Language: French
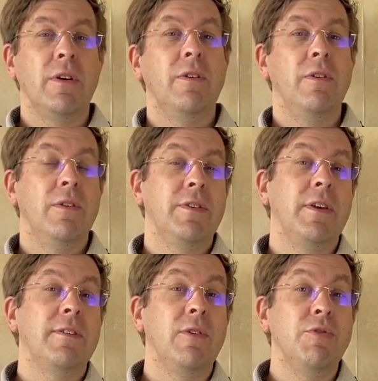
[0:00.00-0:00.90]
Euh, c'est
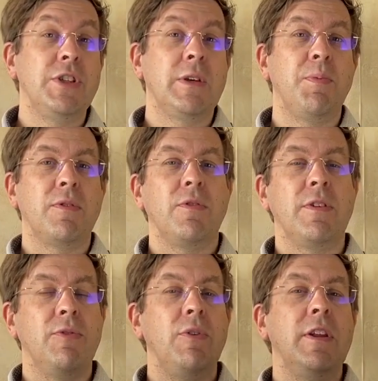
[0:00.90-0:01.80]
assez logique puisque
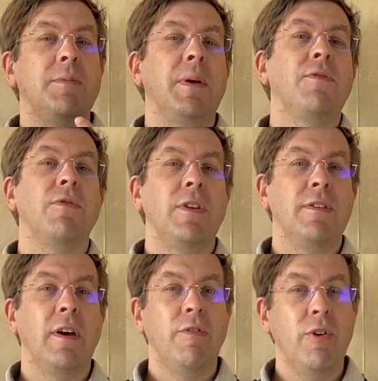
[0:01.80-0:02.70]
c'est de l'espace sur des
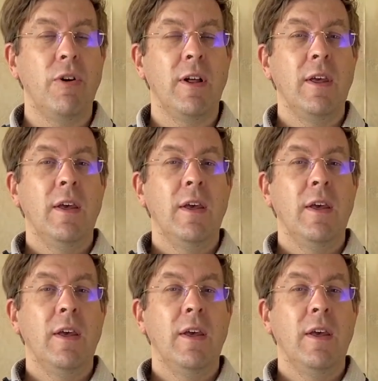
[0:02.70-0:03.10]
serveurs,